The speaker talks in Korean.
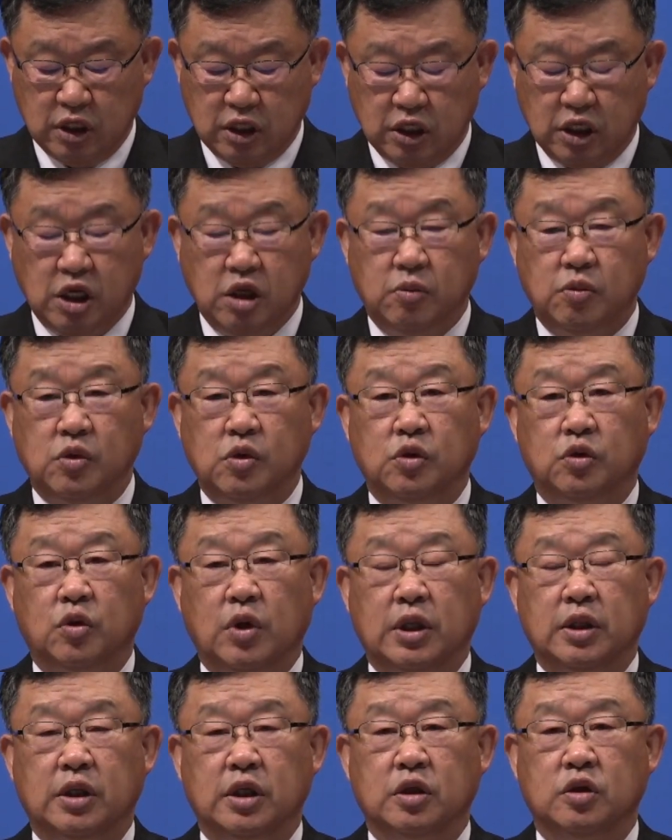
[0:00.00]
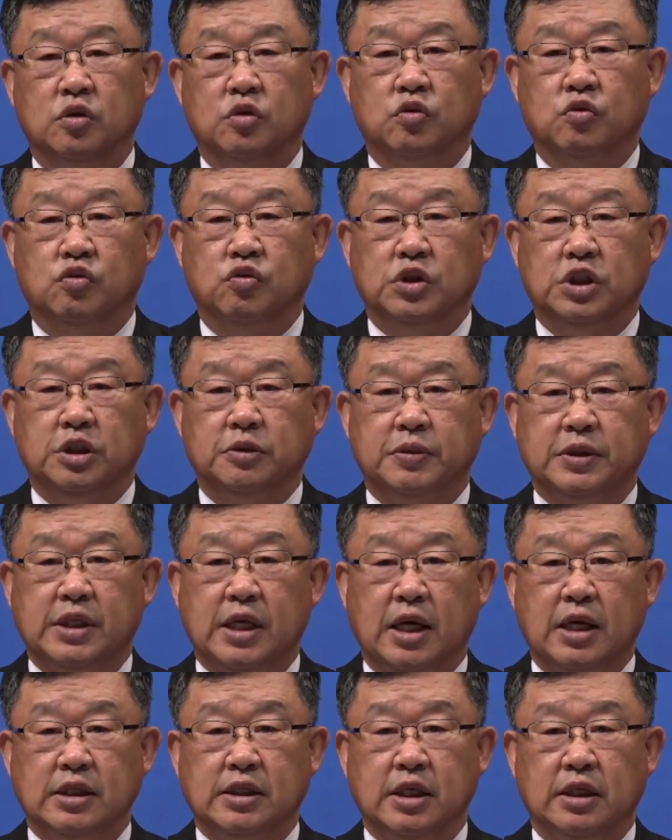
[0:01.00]
1불도 안 되는
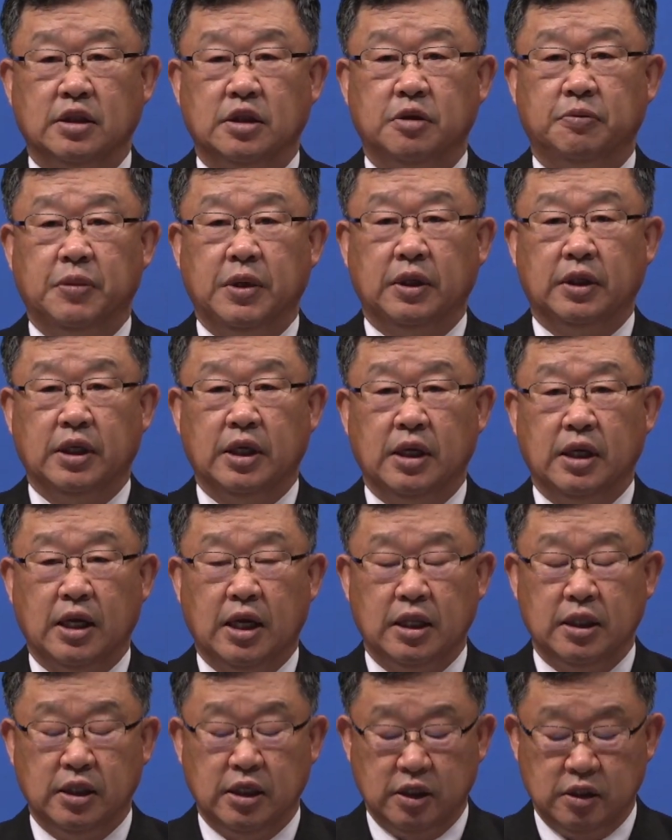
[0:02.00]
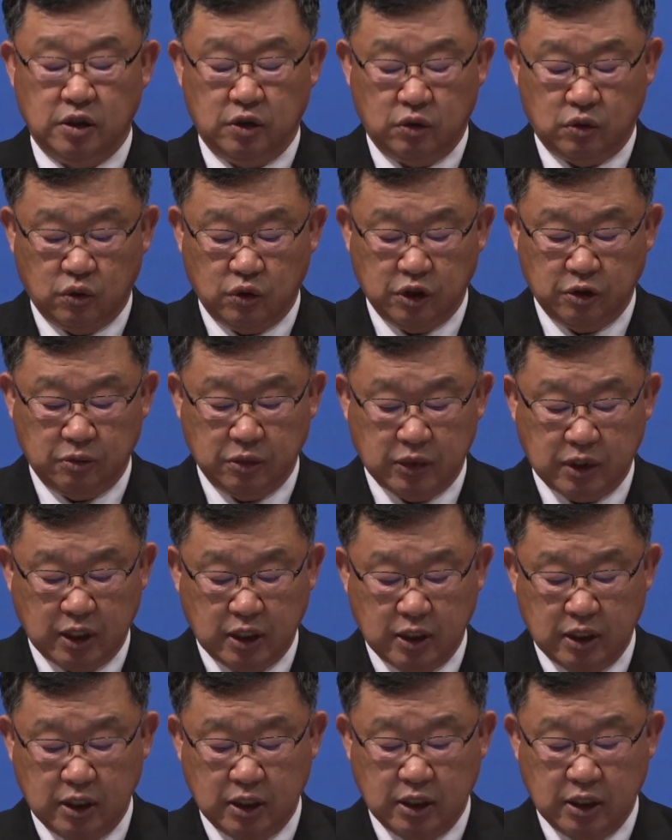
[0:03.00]
94센트밖에 안 되는 돈입니다.